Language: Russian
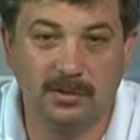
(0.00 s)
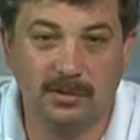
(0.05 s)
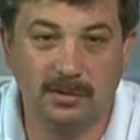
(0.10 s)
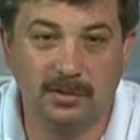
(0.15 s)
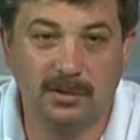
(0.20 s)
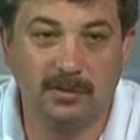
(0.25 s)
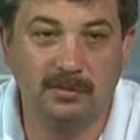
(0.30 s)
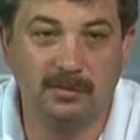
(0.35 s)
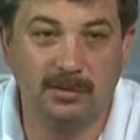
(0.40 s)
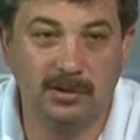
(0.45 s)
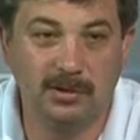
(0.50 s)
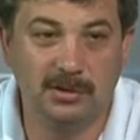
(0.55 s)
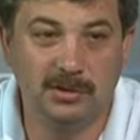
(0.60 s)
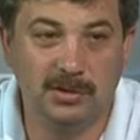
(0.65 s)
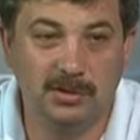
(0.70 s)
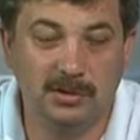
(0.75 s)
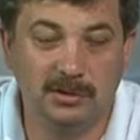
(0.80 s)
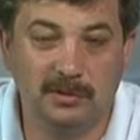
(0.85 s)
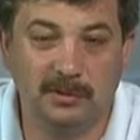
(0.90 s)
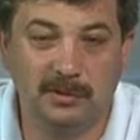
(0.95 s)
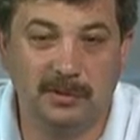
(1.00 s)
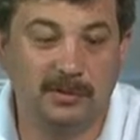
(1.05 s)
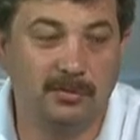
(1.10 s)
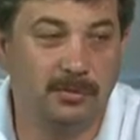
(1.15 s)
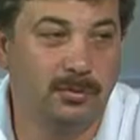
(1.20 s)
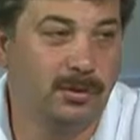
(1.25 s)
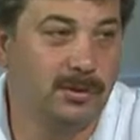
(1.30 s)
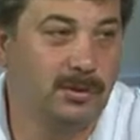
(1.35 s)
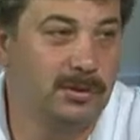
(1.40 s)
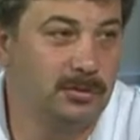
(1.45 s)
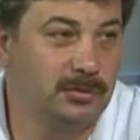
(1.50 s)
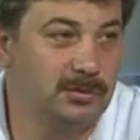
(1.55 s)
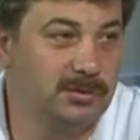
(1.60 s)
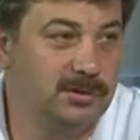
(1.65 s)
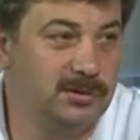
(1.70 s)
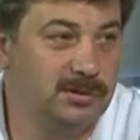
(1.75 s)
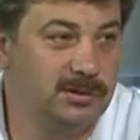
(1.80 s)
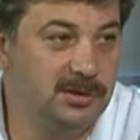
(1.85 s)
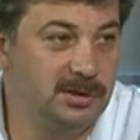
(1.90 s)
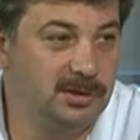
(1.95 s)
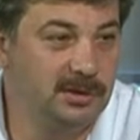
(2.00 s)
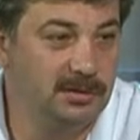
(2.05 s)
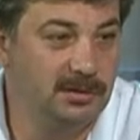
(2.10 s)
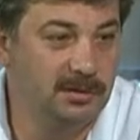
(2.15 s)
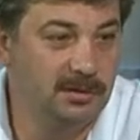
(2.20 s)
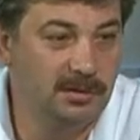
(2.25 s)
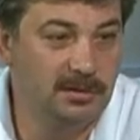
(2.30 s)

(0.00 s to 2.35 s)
гидравлический и тепловой расчет сети